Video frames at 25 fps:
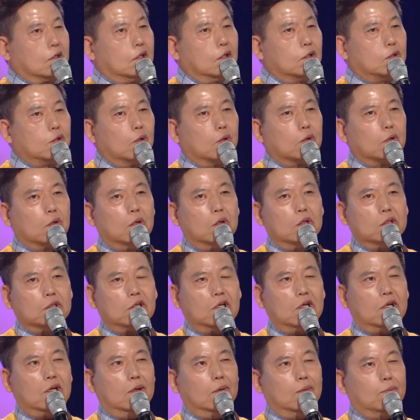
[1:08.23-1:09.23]
그쪽으로
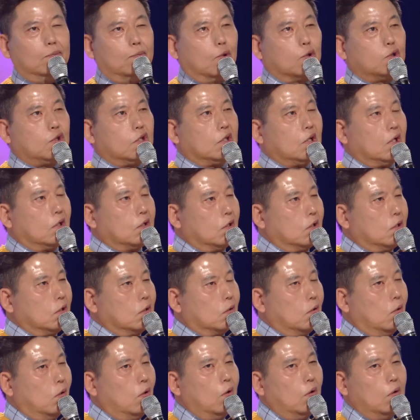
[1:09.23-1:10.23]
이제 모셔다
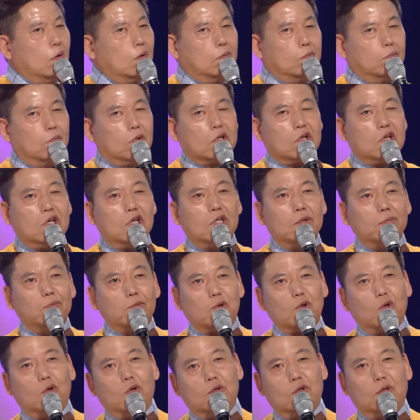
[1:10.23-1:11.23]
드리고 뭐
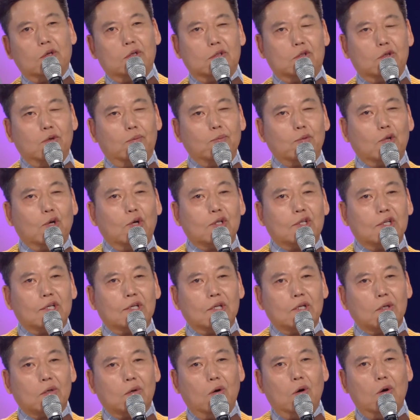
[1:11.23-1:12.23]
기름도 넣, 좀
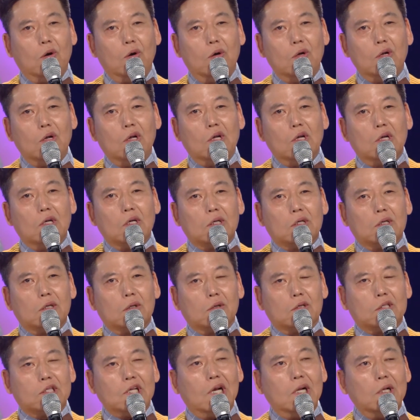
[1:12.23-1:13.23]
넣어드리고 네.
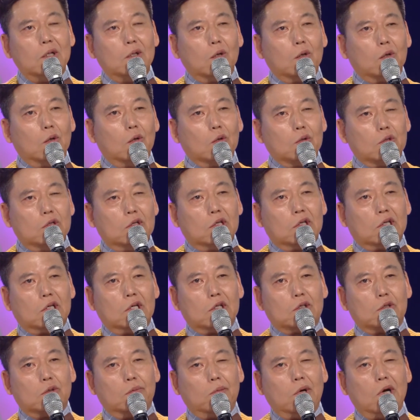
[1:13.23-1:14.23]
그리고 살도록
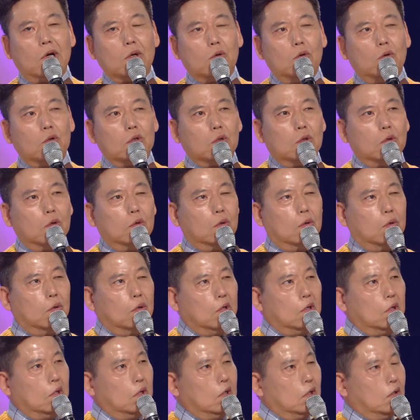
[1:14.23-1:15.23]
이렇게 좀 하고 또
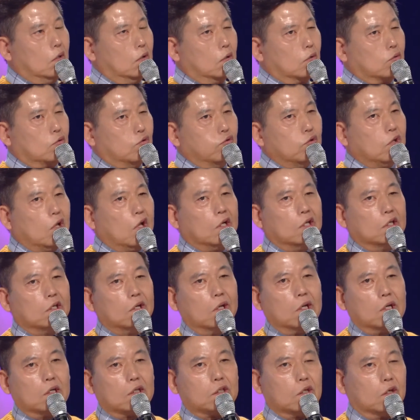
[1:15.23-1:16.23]
어, 군에
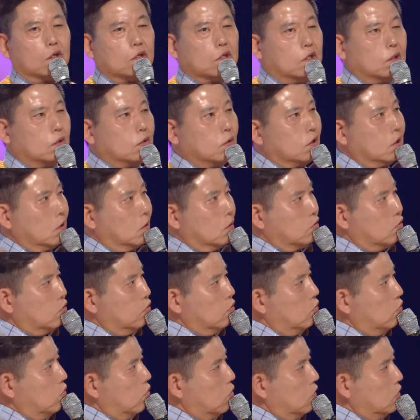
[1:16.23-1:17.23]
의뢰해서 기초생활
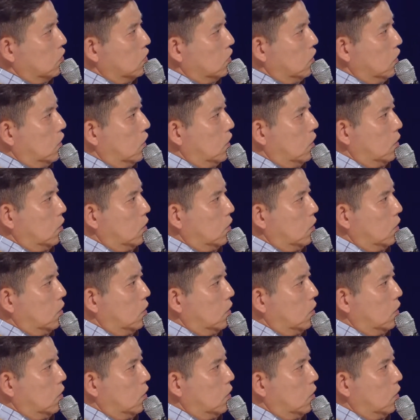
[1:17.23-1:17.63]
수급권자로